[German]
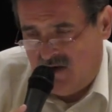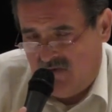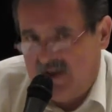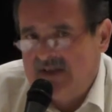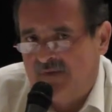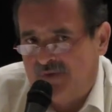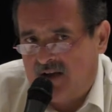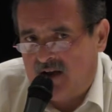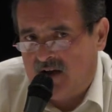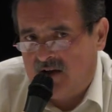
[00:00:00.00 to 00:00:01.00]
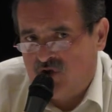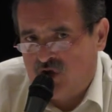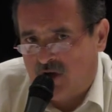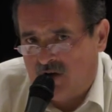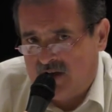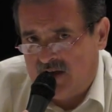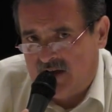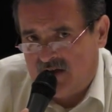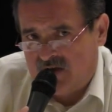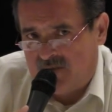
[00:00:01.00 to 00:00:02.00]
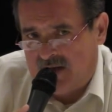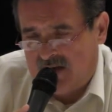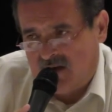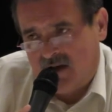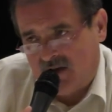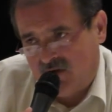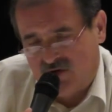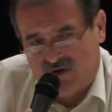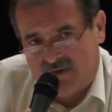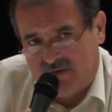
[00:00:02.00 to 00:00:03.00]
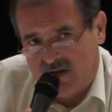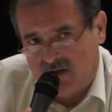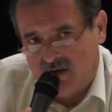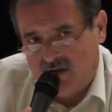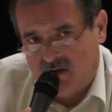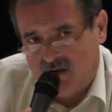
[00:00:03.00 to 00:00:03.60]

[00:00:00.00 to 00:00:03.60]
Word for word: wenn sie verlangen, Steuergeld zur Bankenrettung zu verwenden.